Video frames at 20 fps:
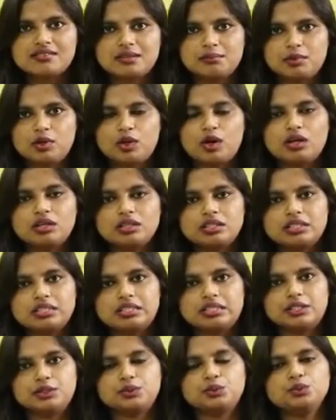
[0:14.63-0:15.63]
से बिलोंग
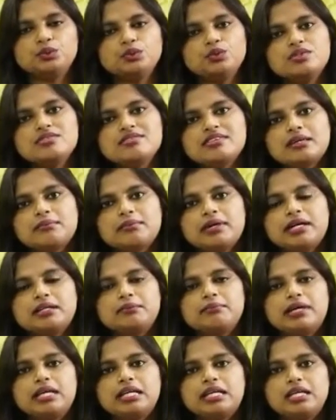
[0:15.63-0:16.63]
करती हूँ उसके
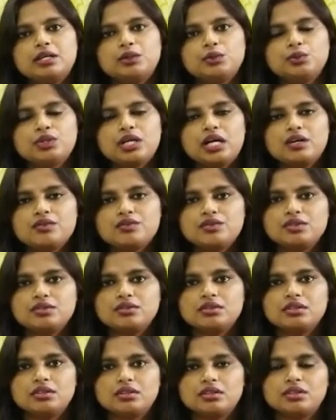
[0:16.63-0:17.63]
बाद मैंने
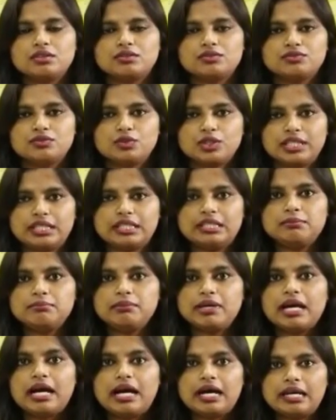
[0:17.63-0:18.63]
2014 uh,
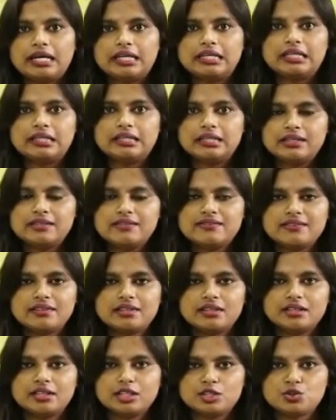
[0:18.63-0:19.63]
में आईआईटी दिल्ली
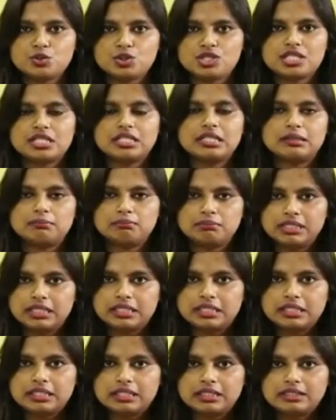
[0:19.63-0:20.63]
से ग्रेजुएशन
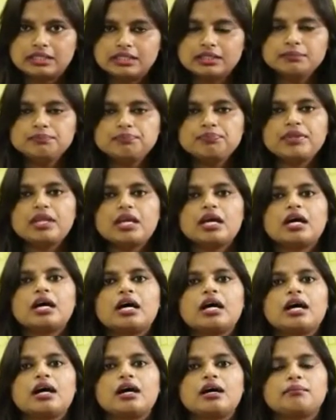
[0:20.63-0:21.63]
कंप्लीट किया था uh,
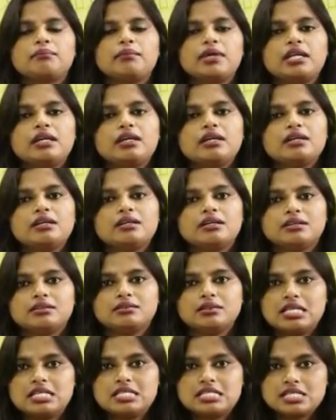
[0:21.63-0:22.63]
मैंने
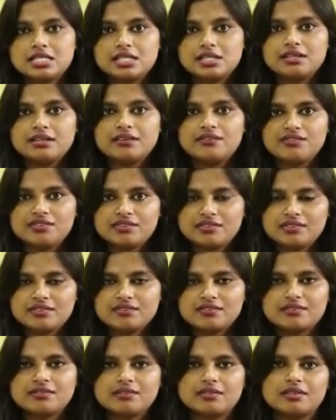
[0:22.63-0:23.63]
इंजीनियरिंग
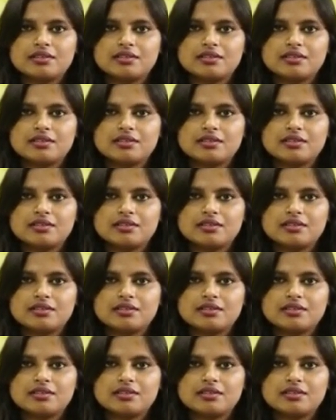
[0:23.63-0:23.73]
फ़िज़िक्स